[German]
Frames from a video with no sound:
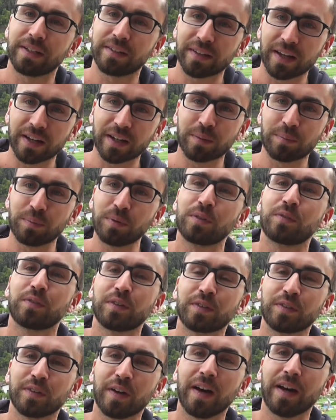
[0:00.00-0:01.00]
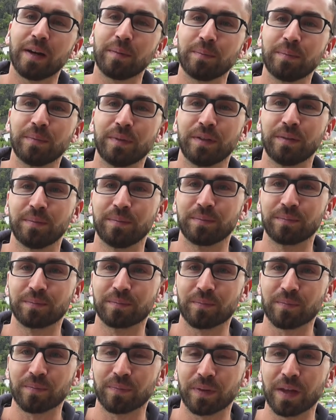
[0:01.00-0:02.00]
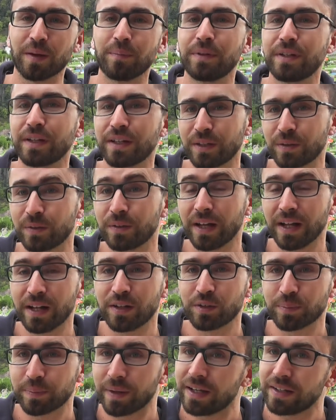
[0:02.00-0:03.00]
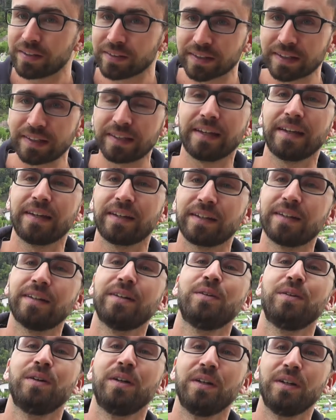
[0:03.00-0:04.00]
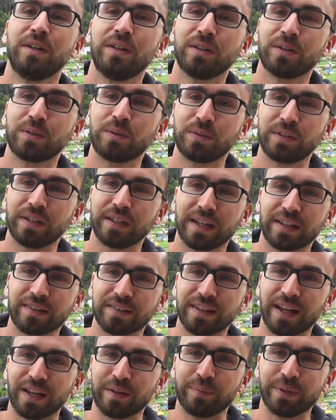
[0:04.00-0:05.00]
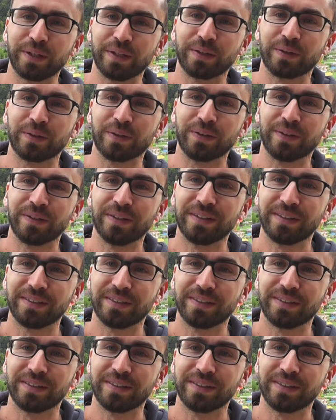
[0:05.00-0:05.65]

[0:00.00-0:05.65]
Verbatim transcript: das Angebot, was wir haben, ähm, ja, mit regionalen Speisen, Getränken auch gut den Gästen anbieten können.